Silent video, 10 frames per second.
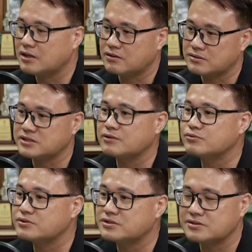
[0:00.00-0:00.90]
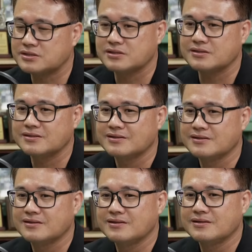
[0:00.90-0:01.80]
然后相互指责。
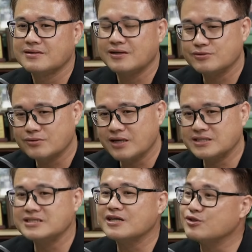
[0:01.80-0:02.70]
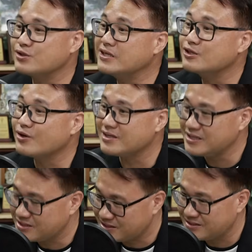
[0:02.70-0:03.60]
那说啊，既然有那一段
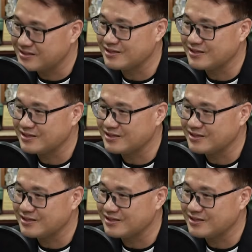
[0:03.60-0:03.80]
历史，